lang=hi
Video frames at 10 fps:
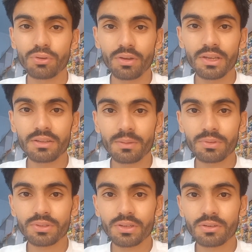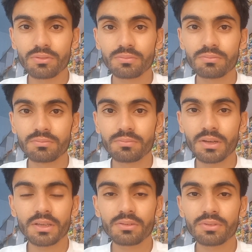शौक़ के लिए सब कुछ करता हूँ
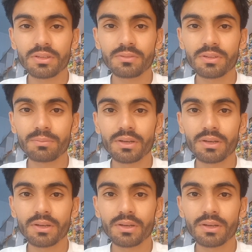बाकी कोई ऐसी वैसी